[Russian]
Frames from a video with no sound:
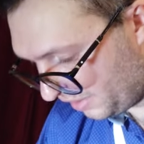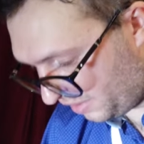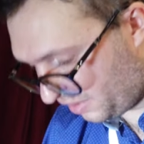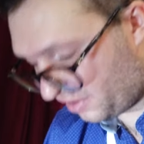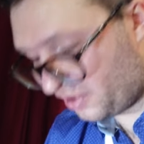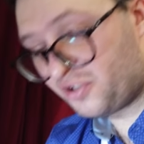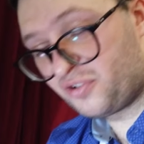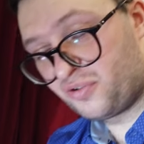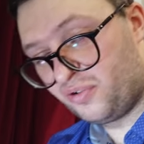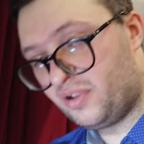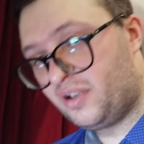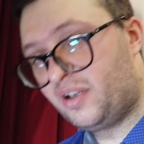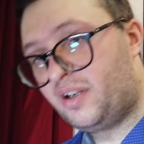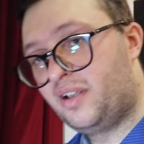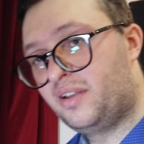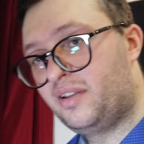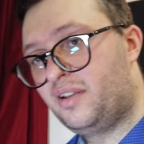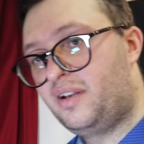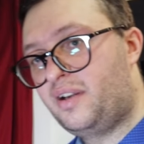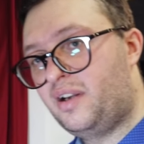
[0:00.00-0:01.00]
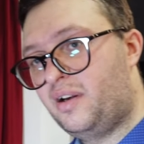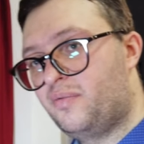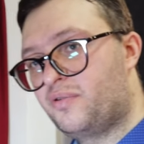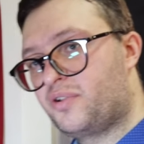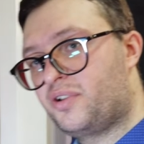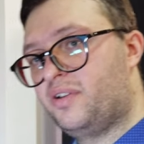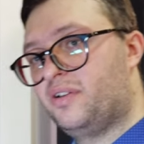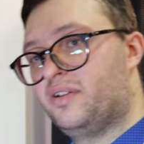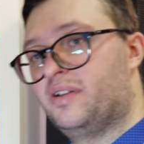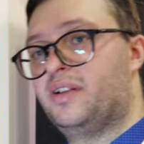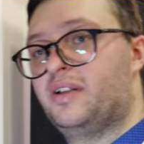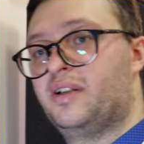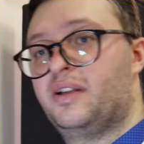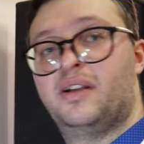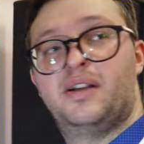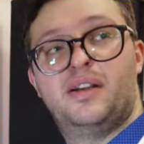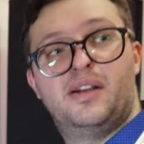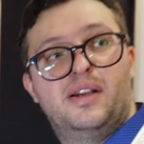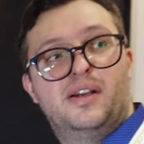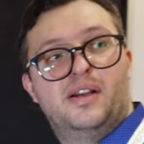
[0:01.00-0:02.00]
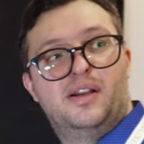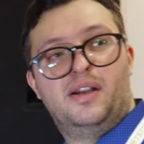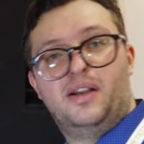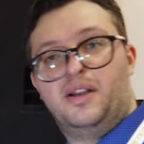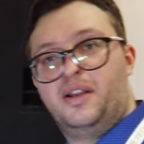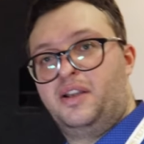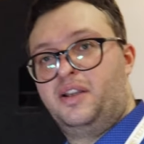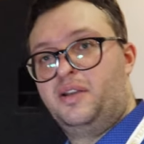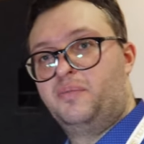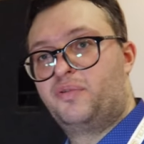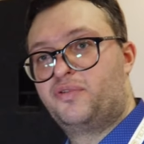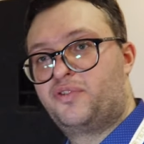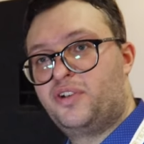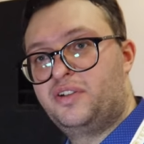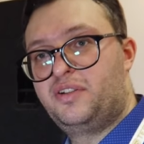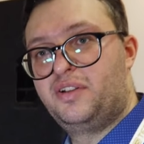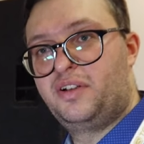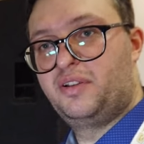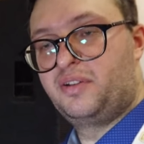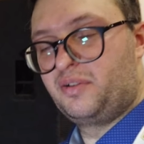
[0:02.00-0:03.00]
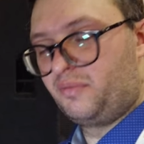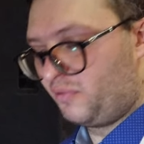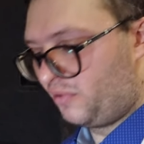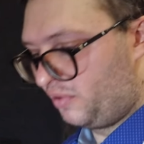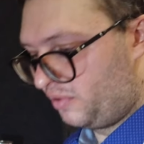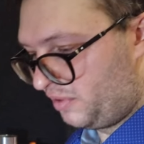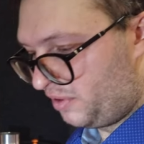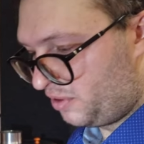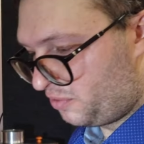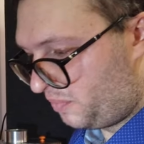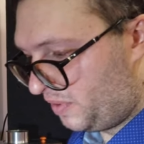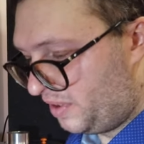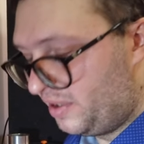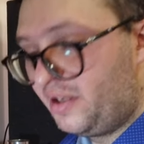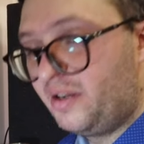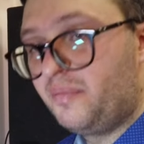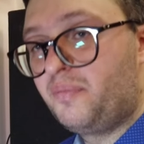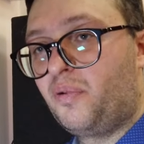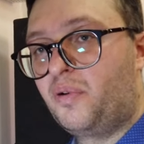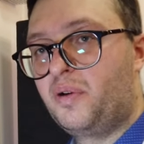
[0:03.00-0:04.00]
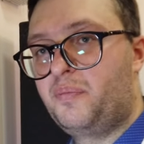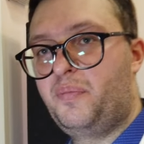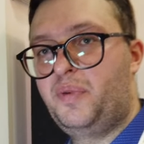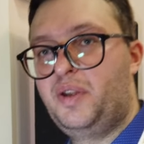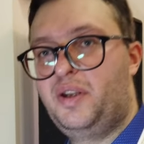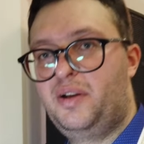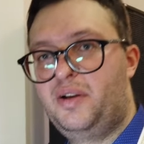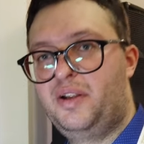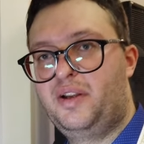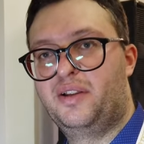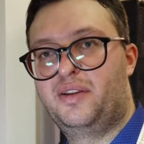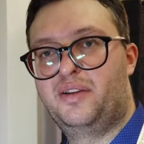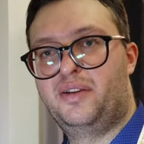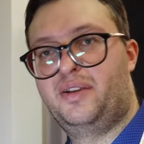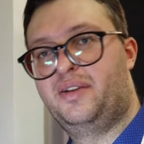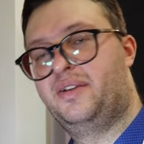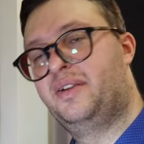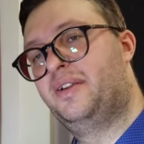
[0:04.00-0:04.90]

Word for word: хорошо нагретые камушки. И получается некоторым вроде даже перегреты.